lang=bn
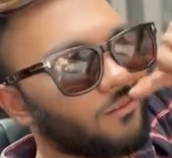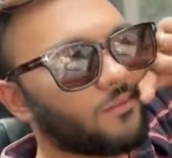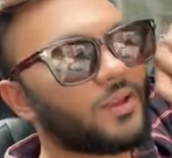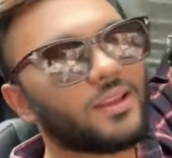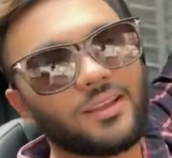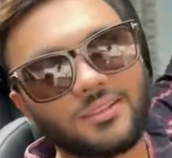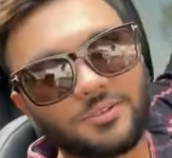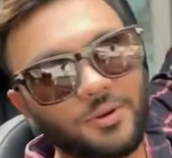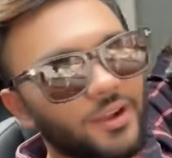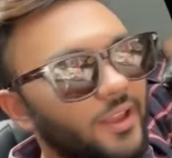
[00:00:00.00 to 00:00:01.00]
মানে
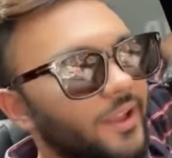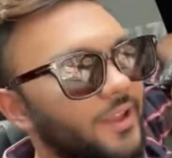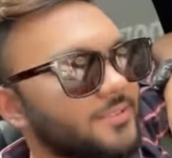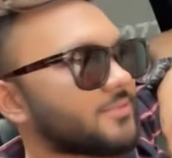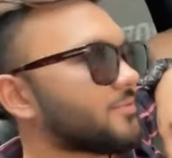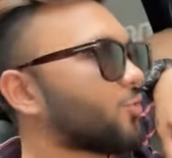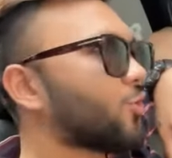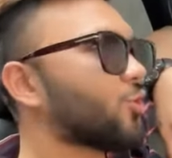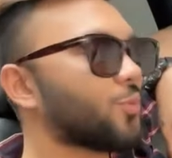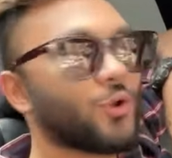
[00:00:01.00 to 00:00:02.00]
জীবনটাই গাছ
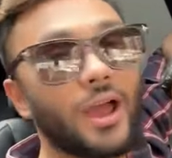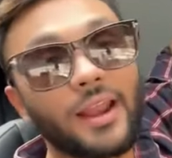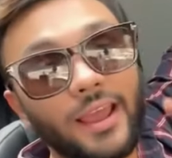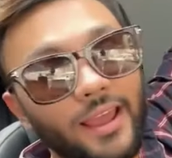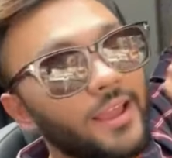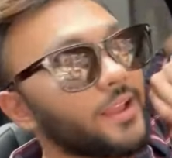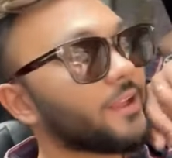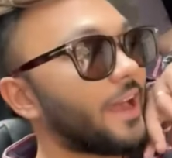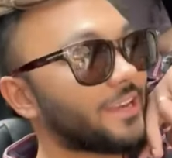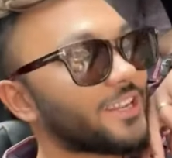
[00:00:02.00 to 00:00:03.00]
দূরের উপর আর হ্যাঁ
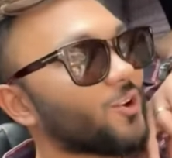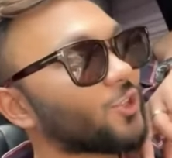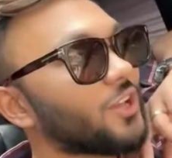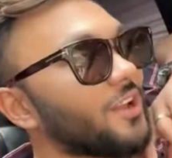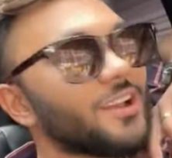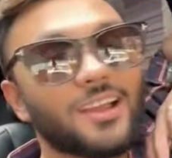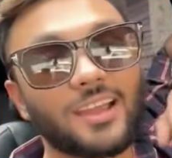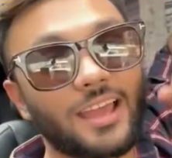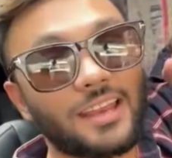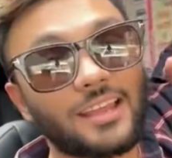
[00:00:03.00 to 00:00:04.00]
আরেকটা কথা
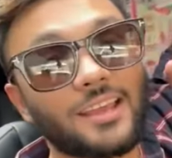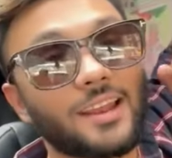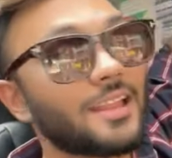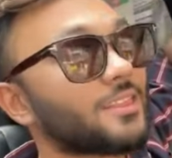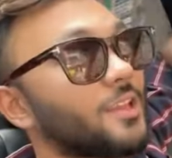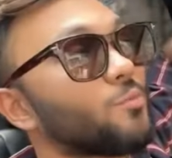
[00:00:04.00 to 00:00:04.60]
কালকে রাতে